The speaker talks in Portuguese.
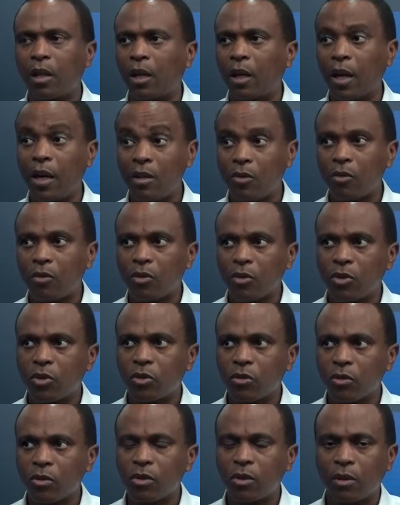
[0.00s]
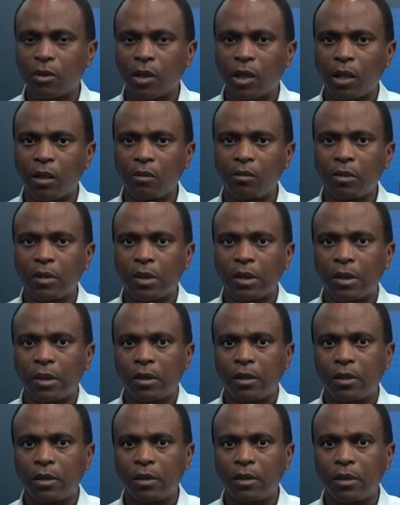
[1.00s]
é inconstitucional
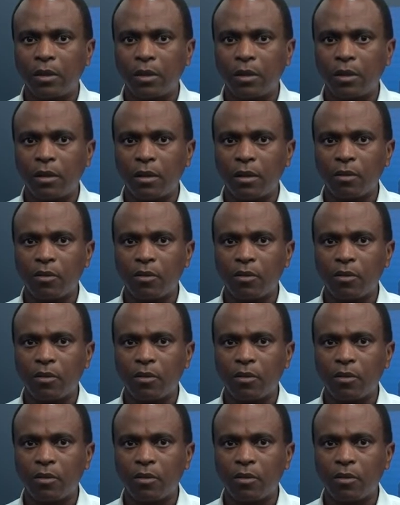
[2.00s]
e